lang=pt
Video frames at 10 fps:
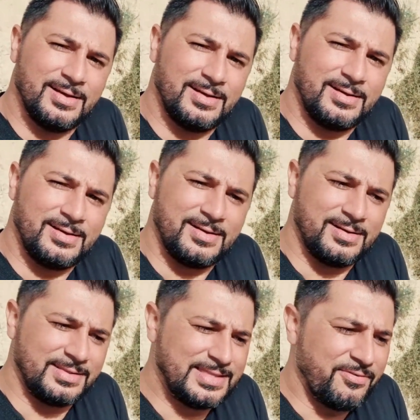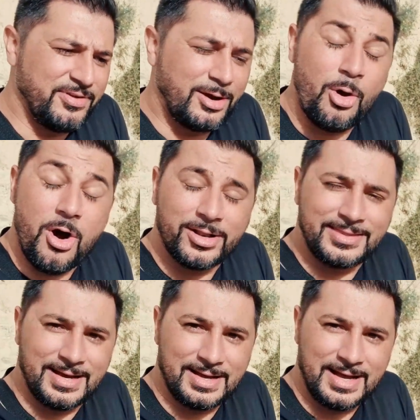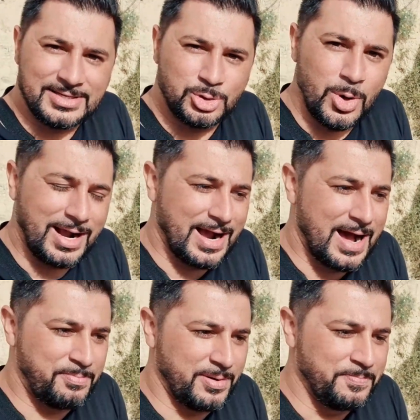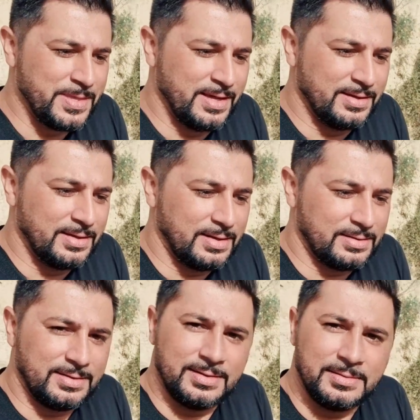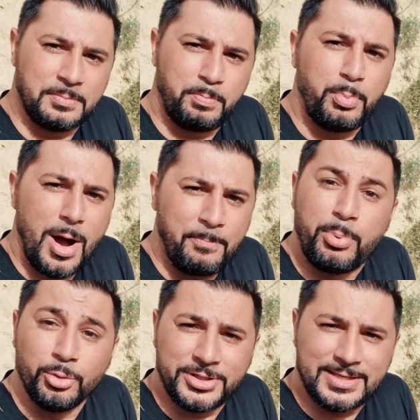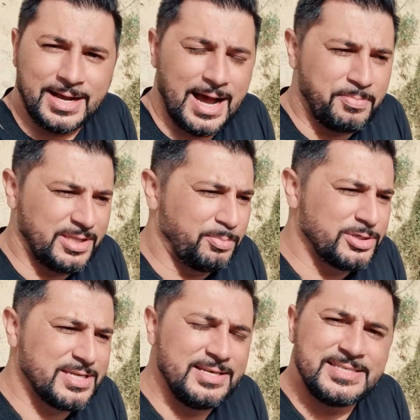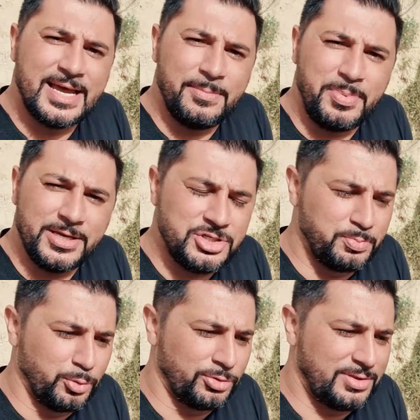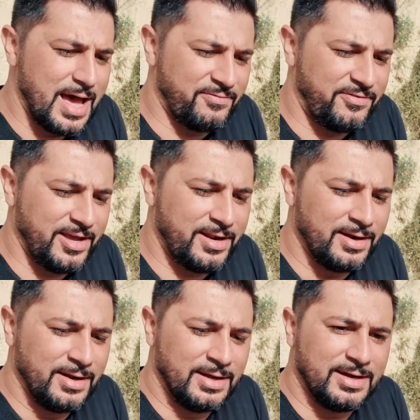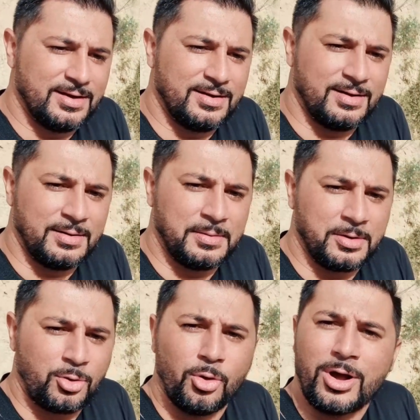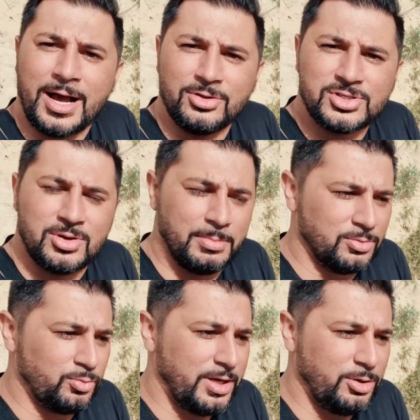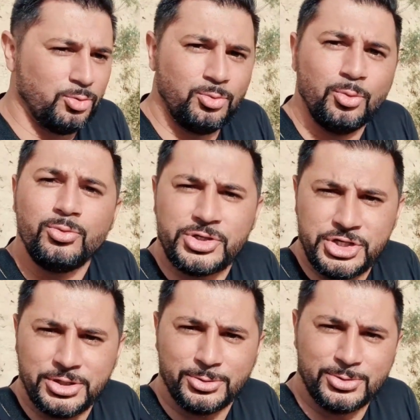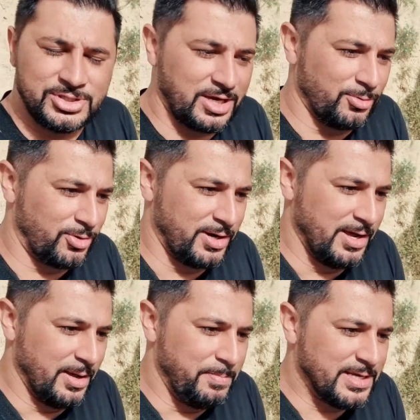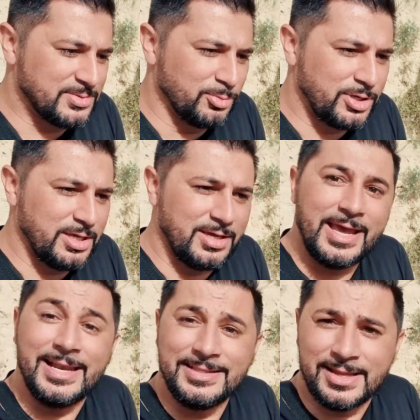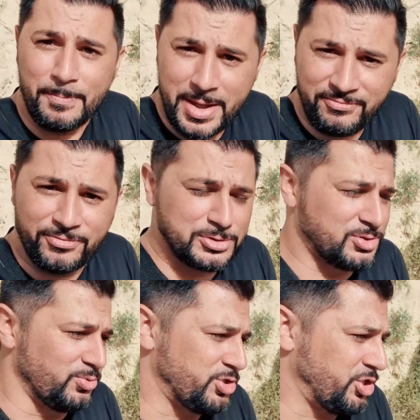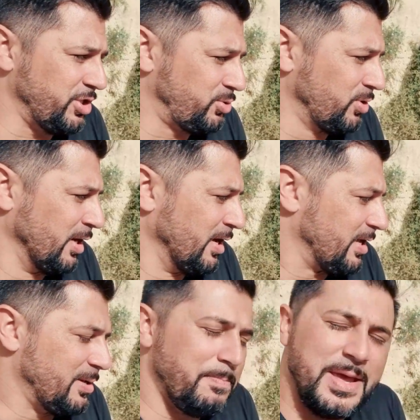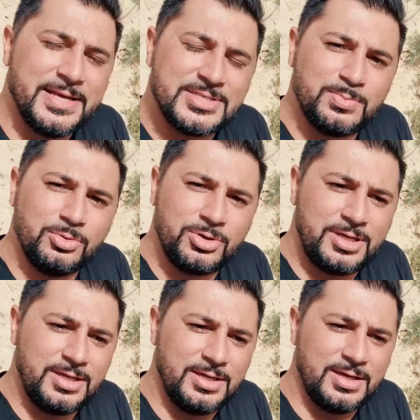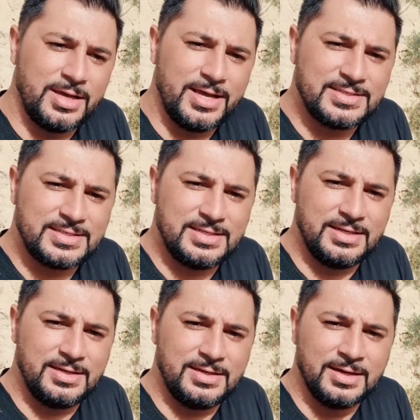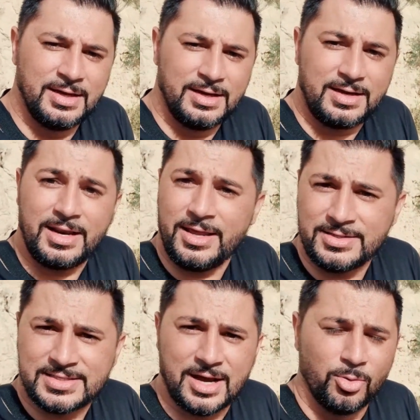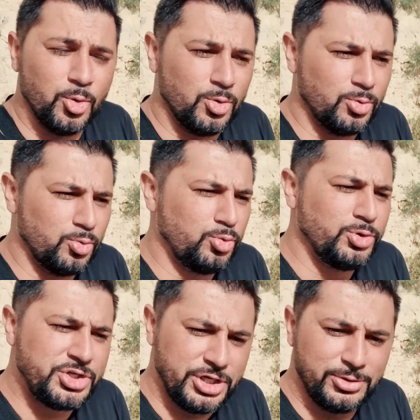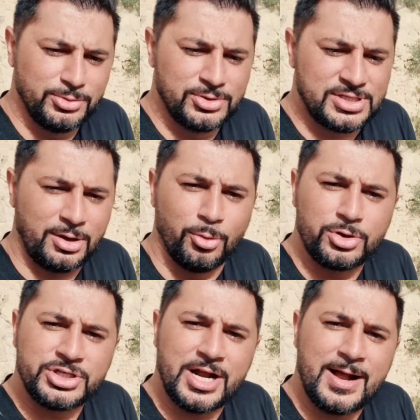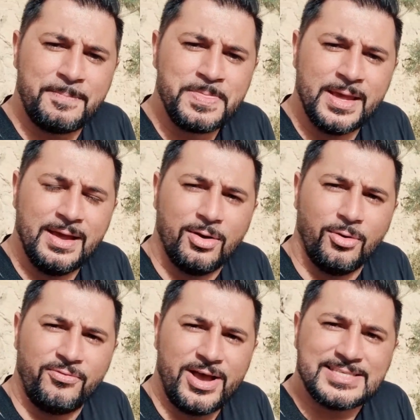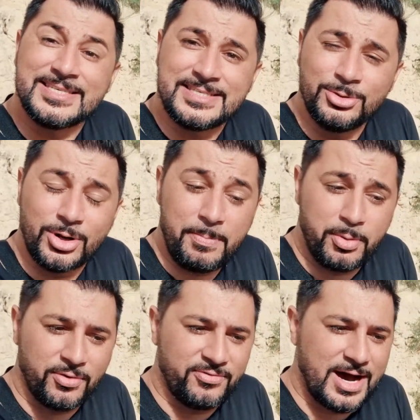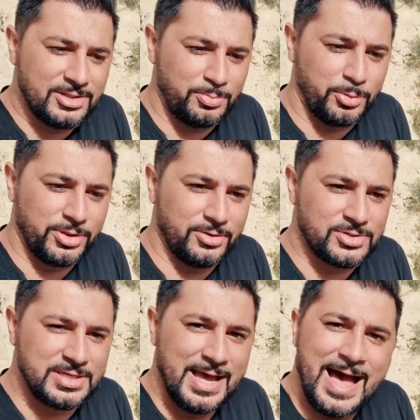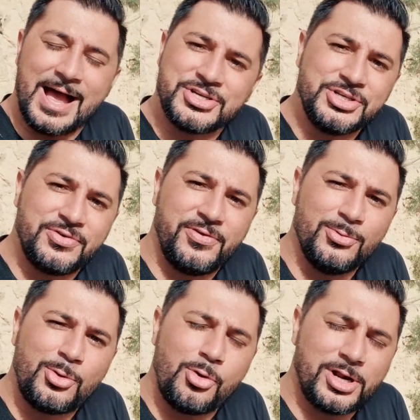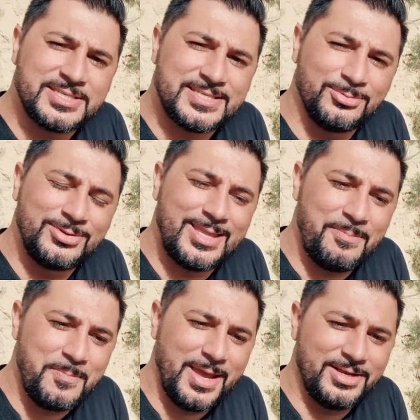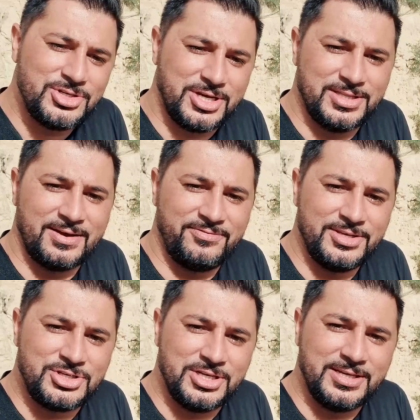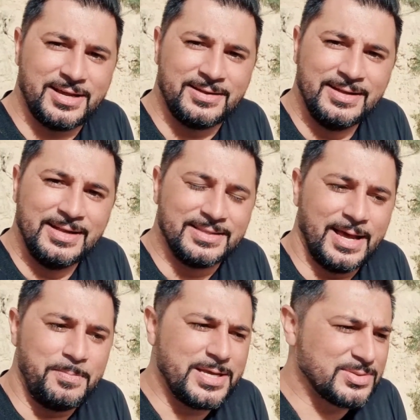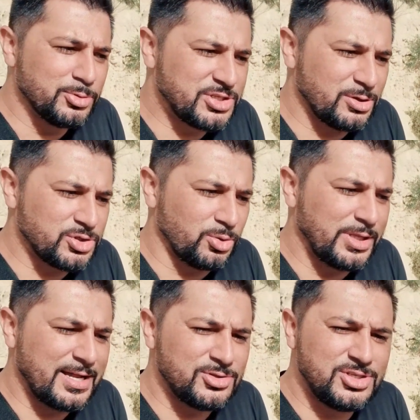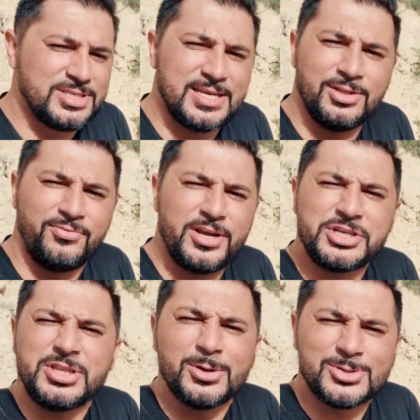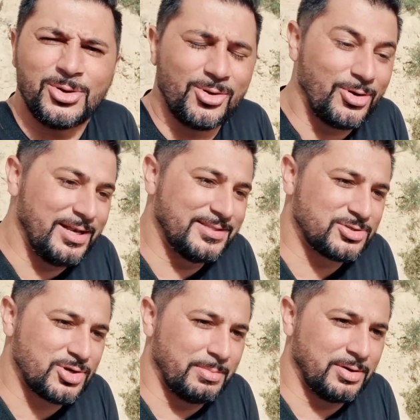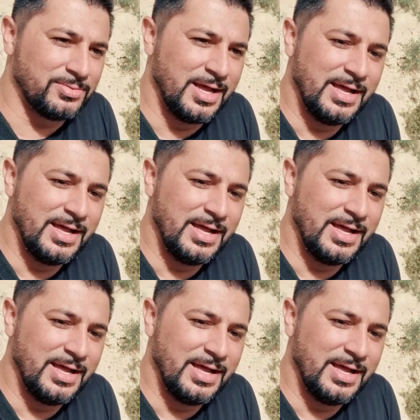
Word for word: ah, Davi corta a sua capa, uh, a ponta da capa. Depois ele se arrepende por haver uh, colocado a sua mão em um ungido do Senhor. Mesmo que ele também fosse ungido e mesmo que esse rei Saul, o ungido do Senhor, já houvesse sido reprovado por Deus. A gente vê um coração temente que Davi tinha. Né? Mesmo seus soldados dizendo, veja, Deus colocou ele na sua mão